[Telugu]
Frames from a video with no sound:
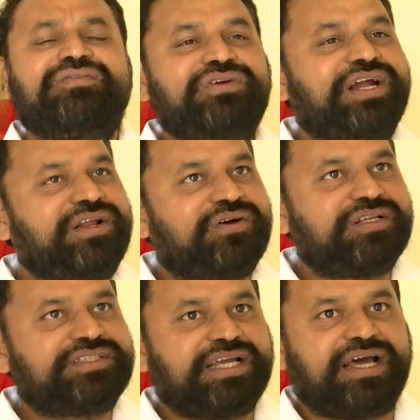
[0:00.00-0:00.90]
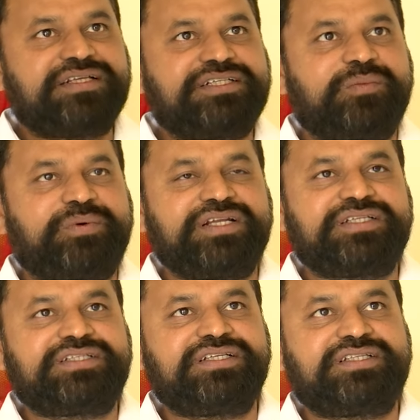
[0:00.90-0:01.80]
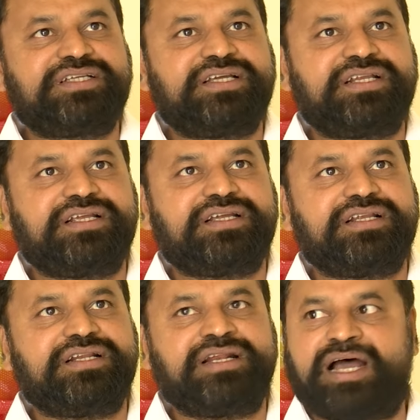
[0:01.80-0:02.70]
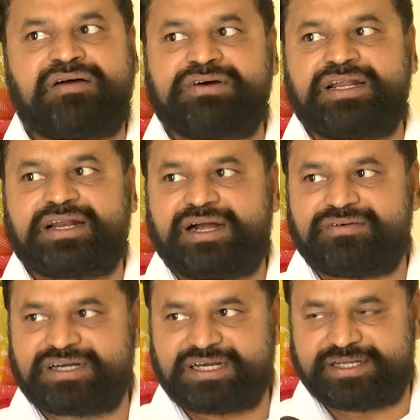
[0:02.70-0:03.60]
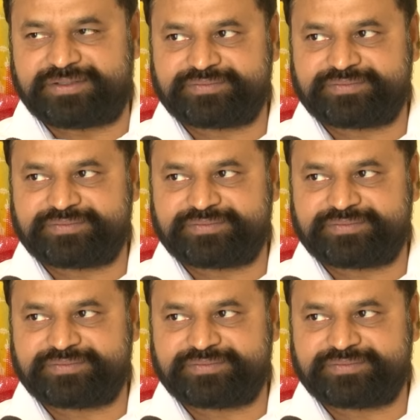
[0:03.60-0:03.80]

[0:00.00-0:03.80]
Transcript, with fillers: వీడియోలు చేయాల్సిన పరిస్థితి నా వల్ల రావట్లే